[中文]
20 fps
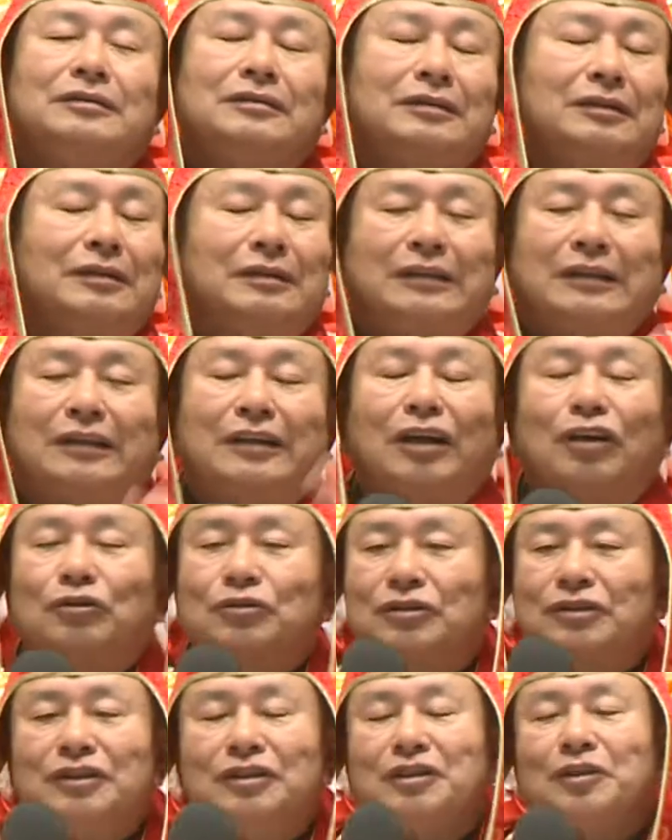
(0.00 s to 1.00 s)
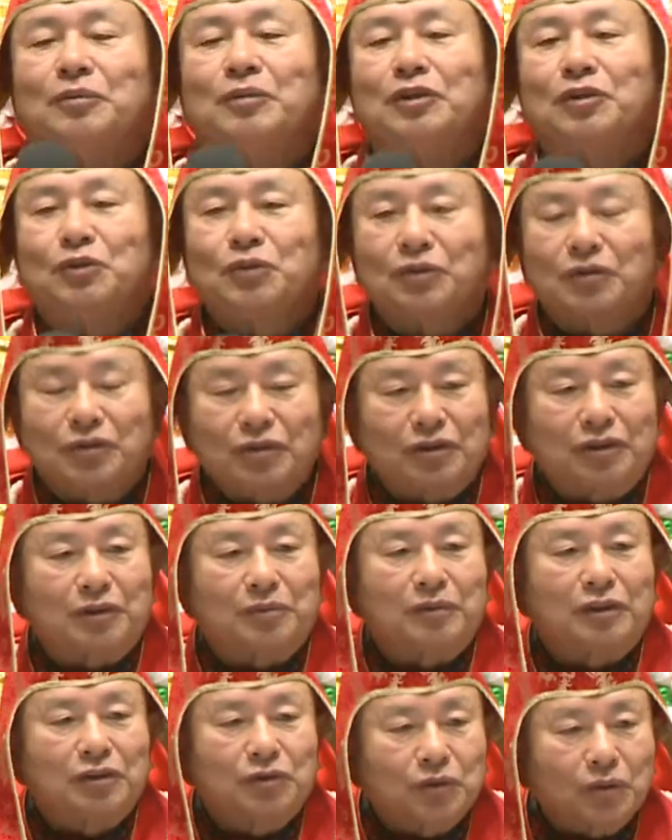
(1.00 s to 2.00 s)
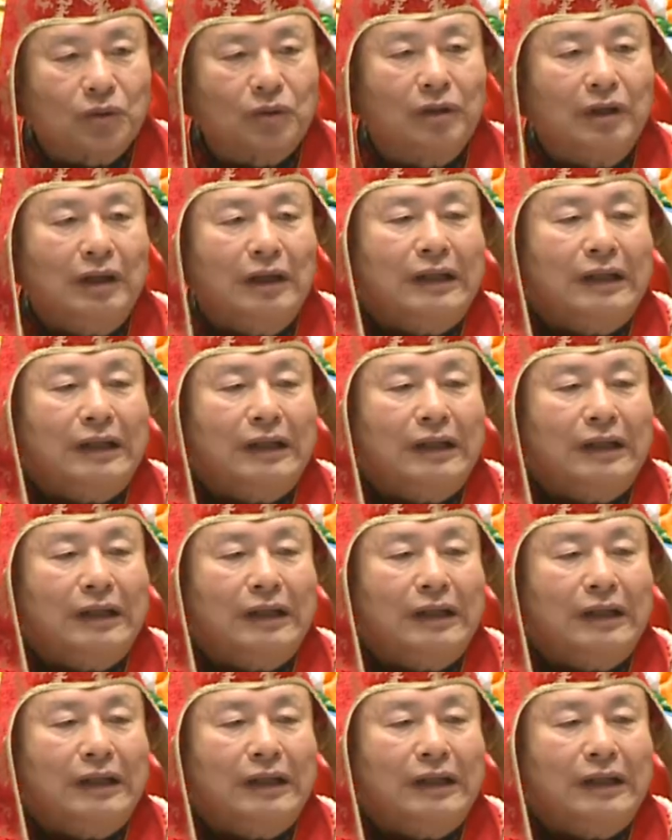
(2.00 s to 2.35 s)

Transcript: 你高兴怎么做就怎么做。